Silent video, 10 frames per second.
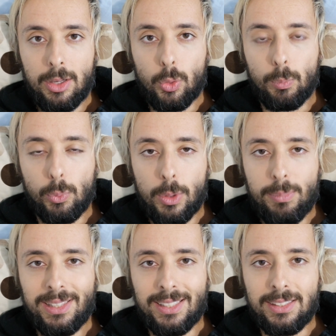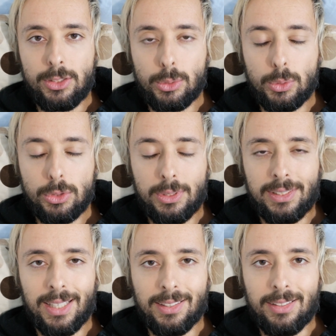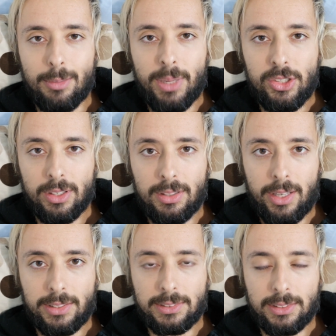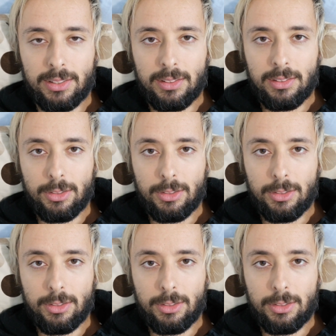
comunque mette in discussione tante delle mie certezze